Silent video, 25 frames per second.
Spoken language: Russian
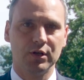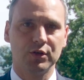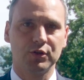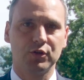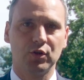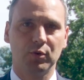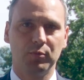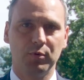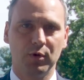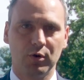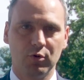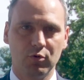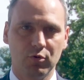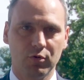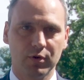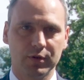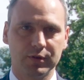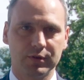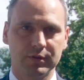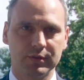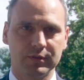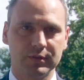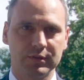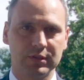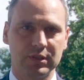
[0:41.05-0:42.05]
чтобы
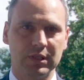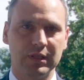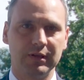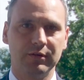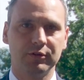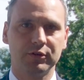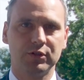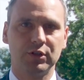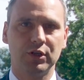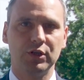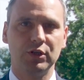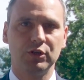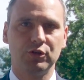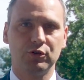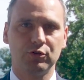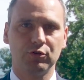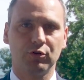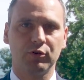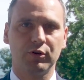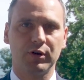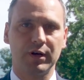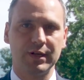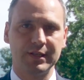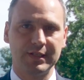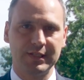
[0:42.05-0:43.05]
город становился
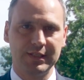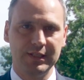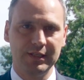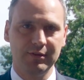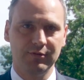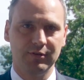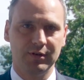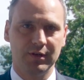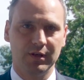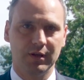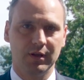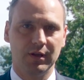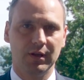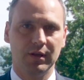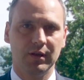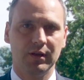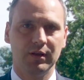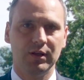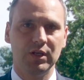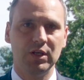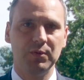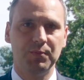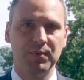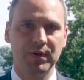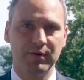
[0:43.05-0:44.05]
еще красивее
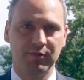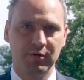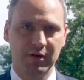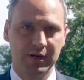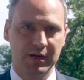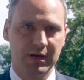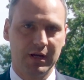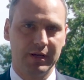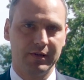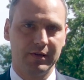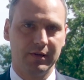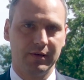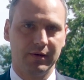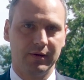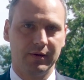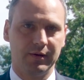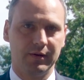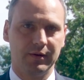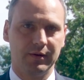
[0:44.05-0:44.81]
и привлекательнее.